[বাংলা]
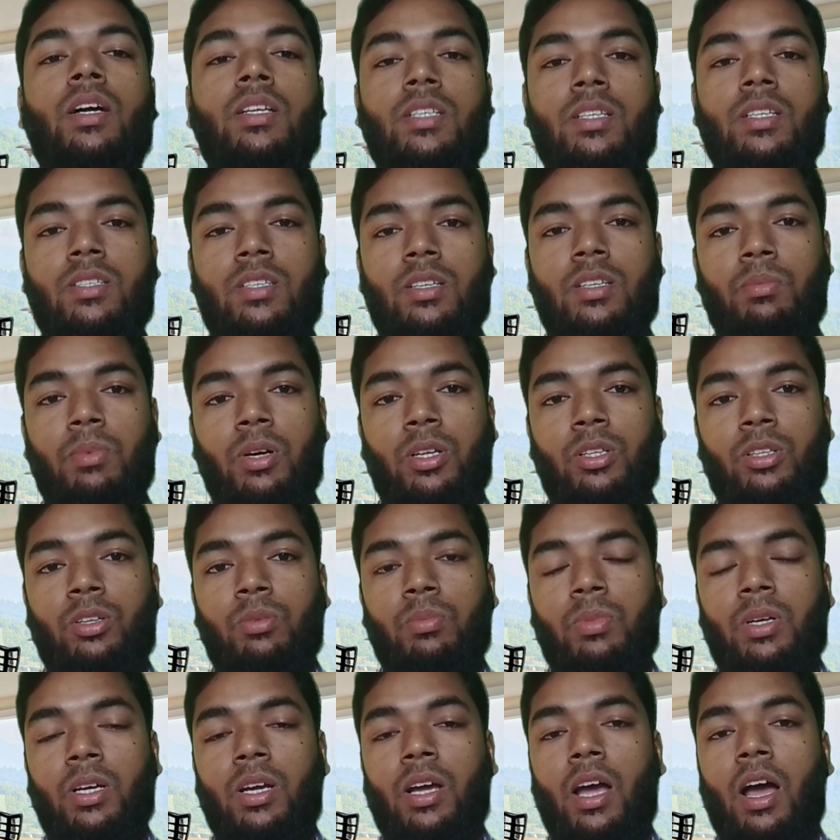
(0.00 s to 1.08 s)
এজেন্সির
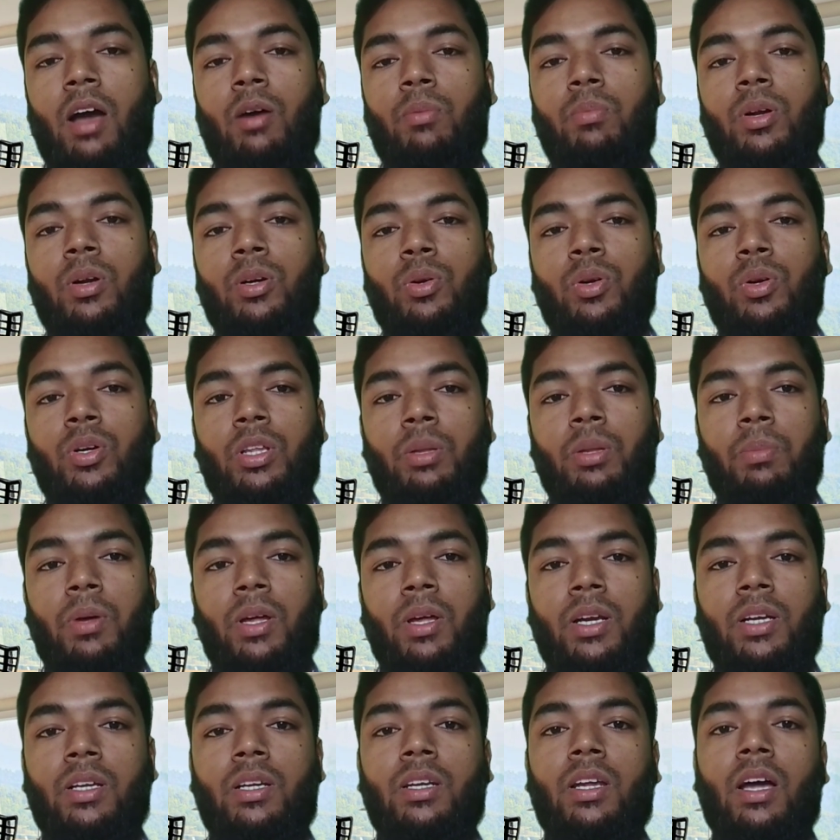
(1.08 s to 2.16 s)
মাধ্যমে আহ্বান করতে
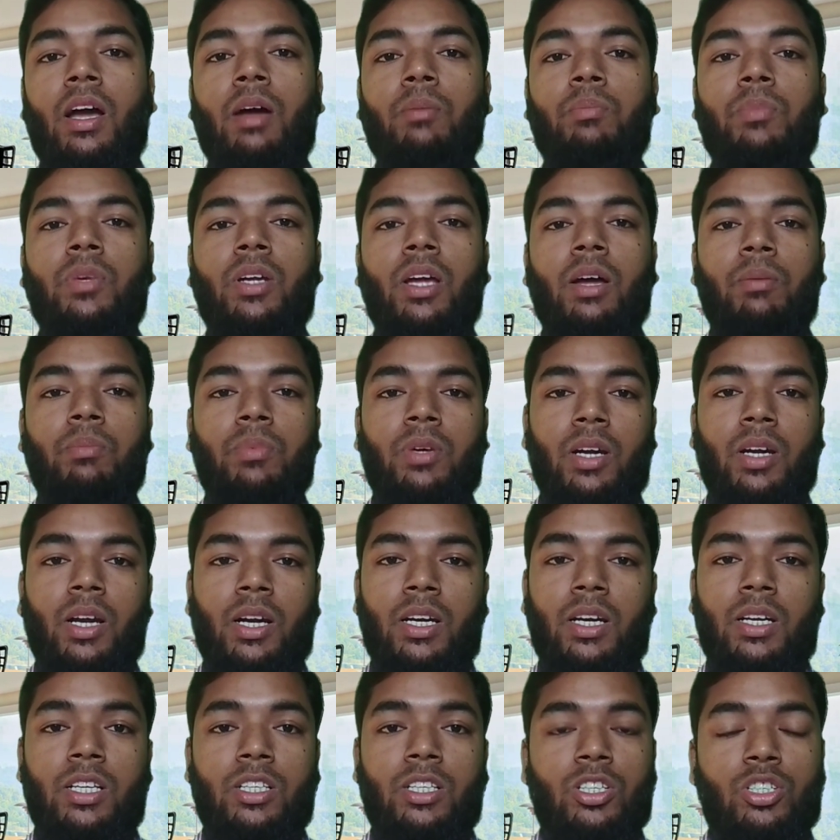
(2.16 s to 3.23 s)
পারেন আপনি আপনার
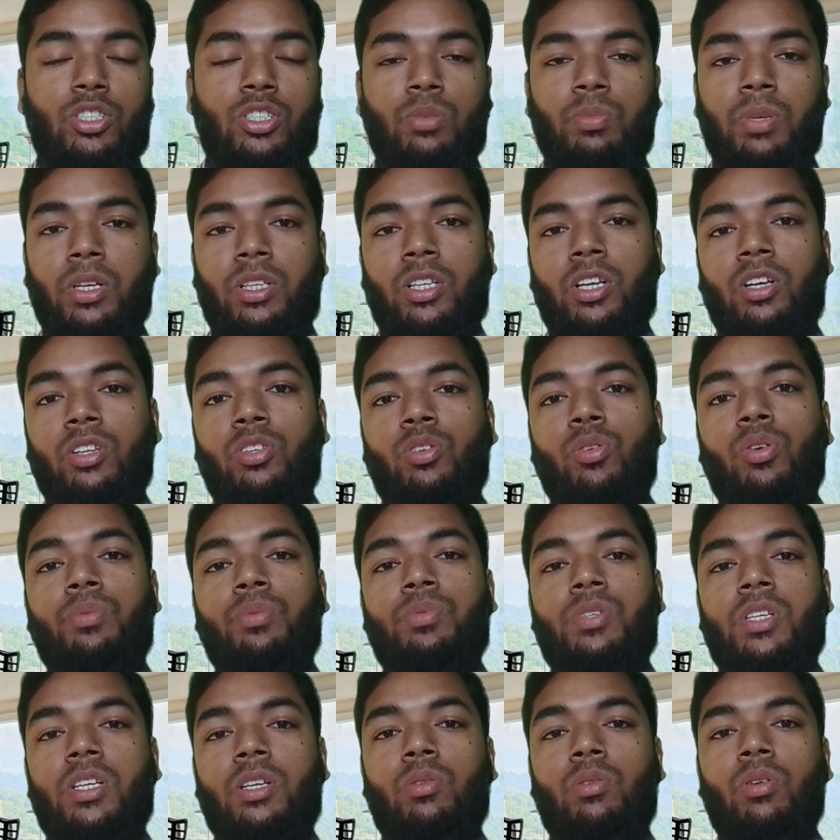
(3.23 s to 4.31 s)
একটা নিজস্ব ব্যক্তিগত
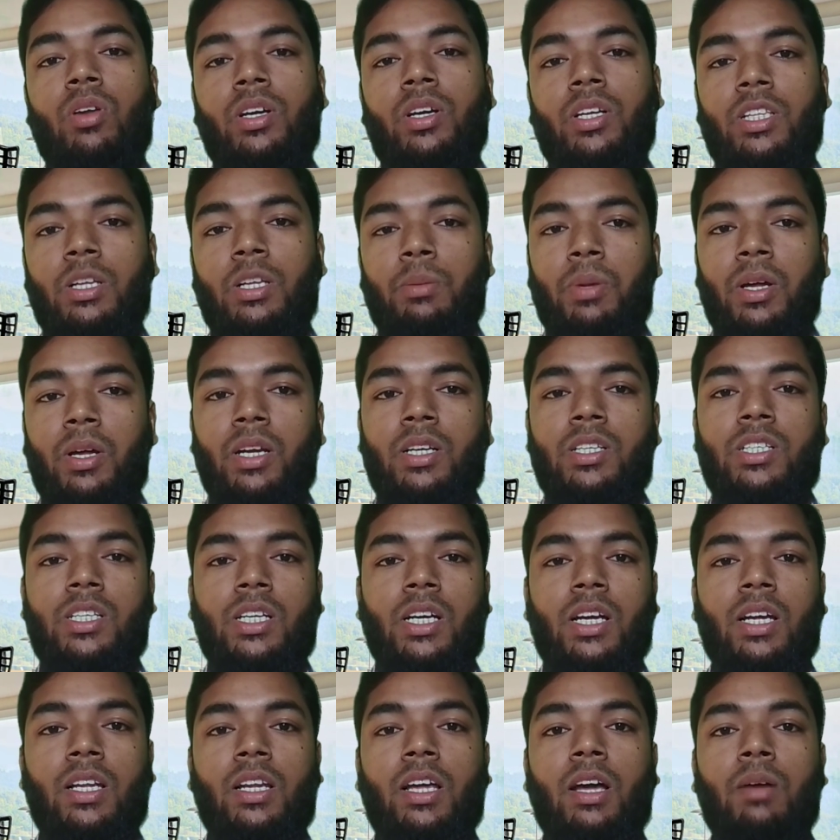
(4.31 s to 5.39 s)
ওয়েবসাইট খুলে নিতে পারেন
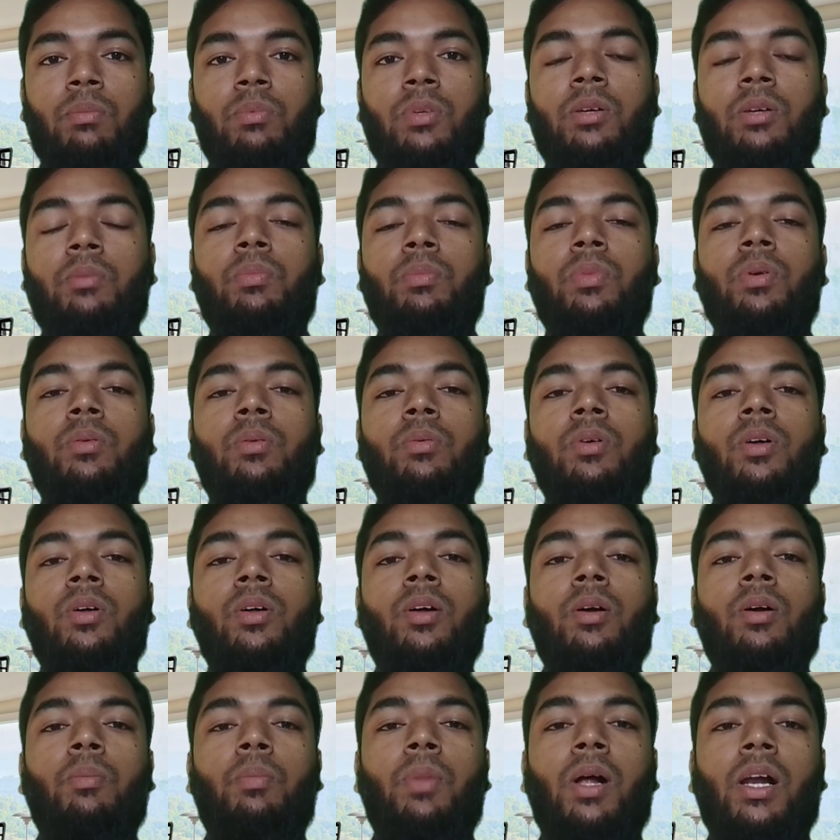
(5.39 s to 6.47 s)
সেখানে আপনি
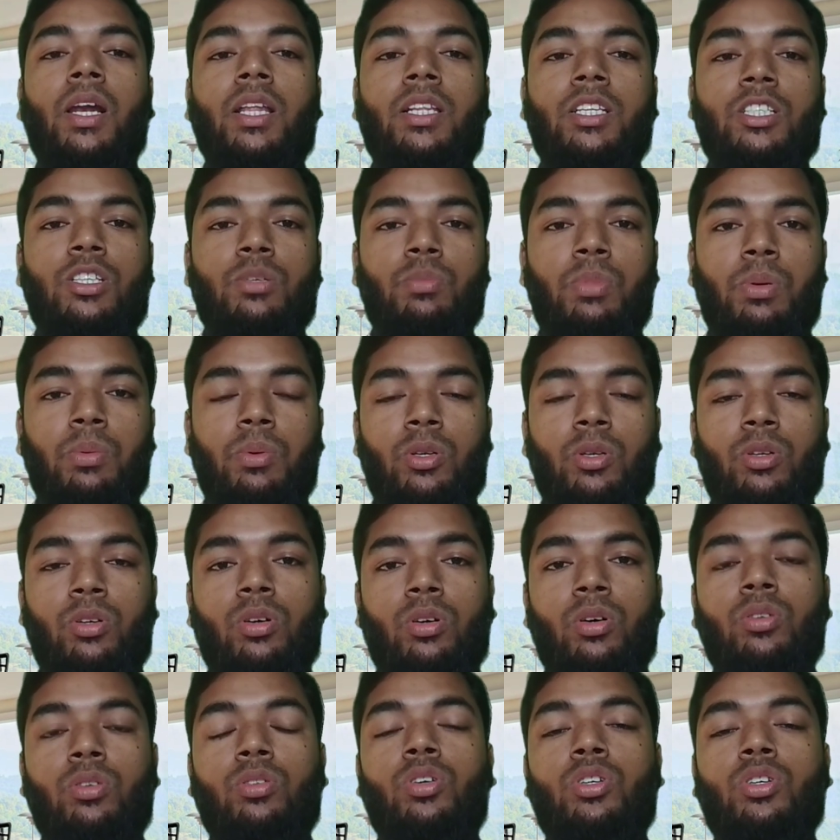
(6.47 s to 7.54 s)
বাংলাদেশের বিভিন্ন
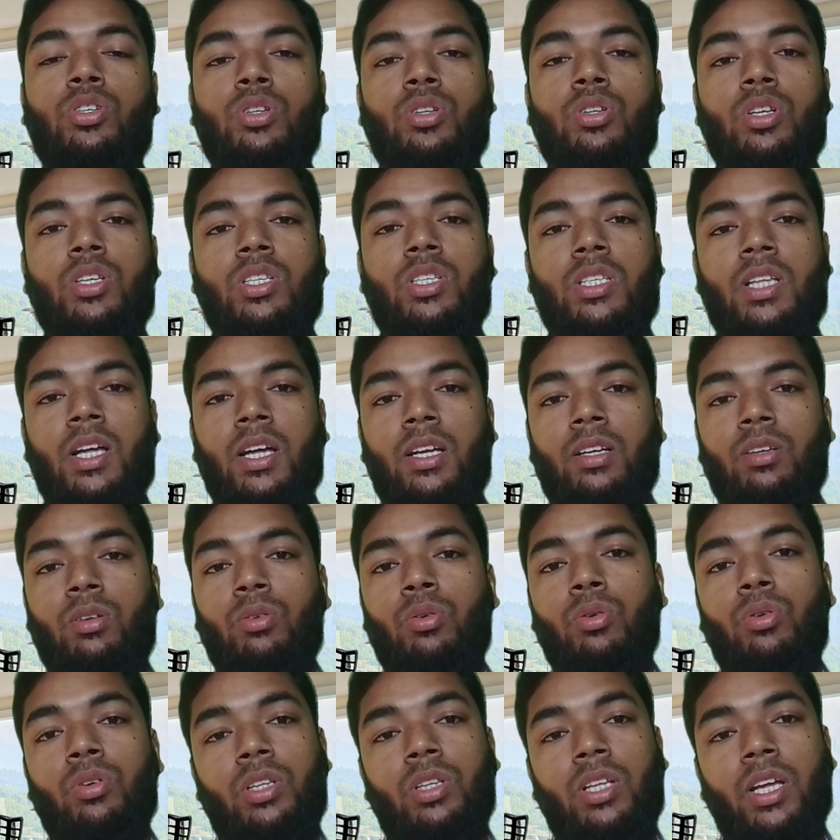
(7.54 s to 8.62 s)
দর্শনীয় স্থান
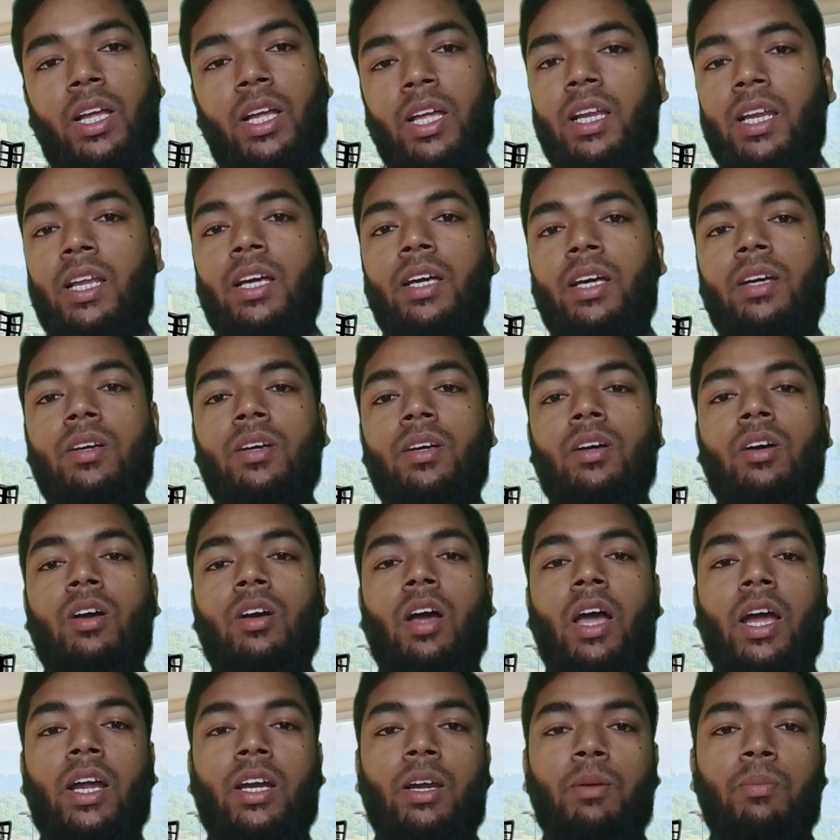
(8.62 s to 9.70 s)
ঘুরতে গেলে
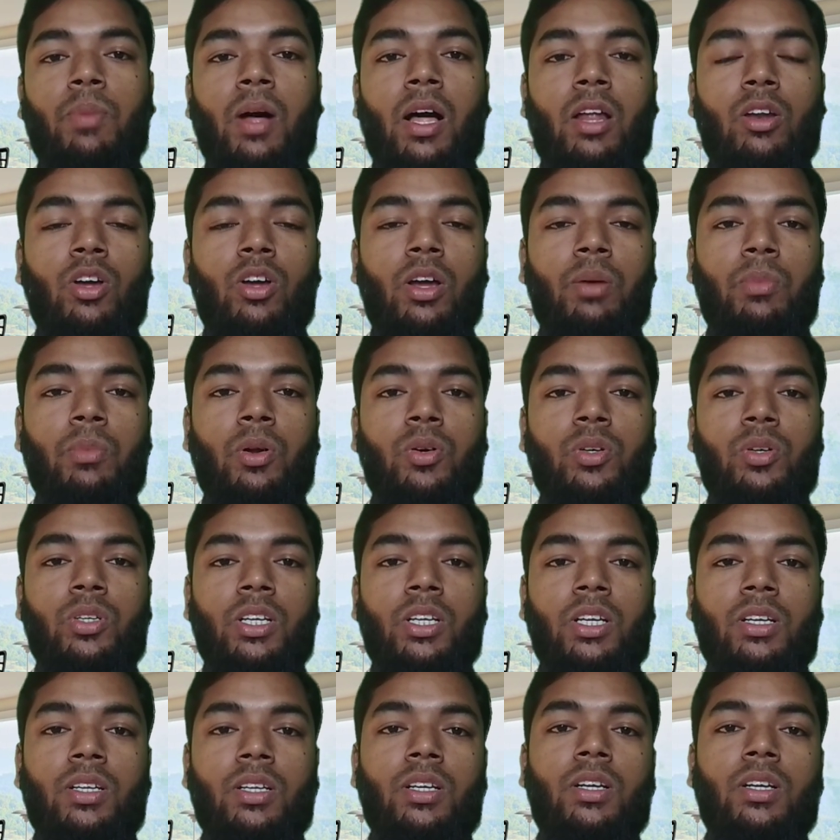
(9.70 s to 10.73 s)
একটা ভালো অ্যামাউন্টের